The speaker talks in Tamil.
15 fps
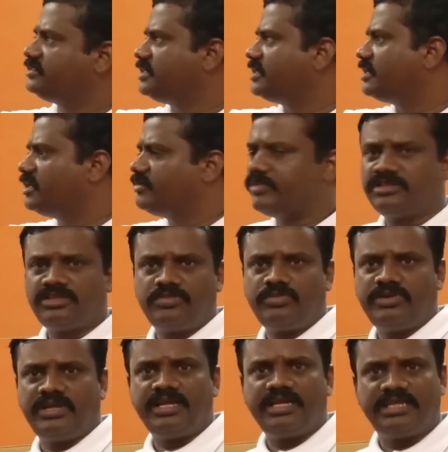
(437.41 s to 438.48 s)
சேனல்லையும்
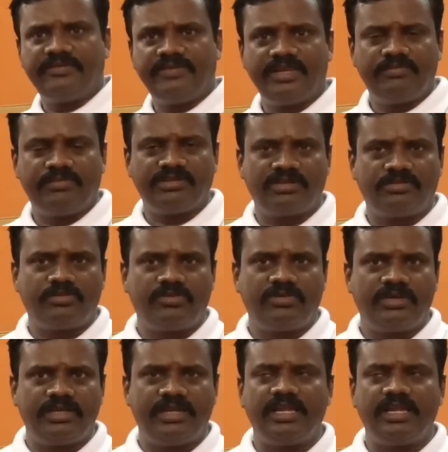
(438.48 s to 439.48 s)
பார்த்துருப்போம் எல்லா டிவிலையும் பார்த்துருப்போம்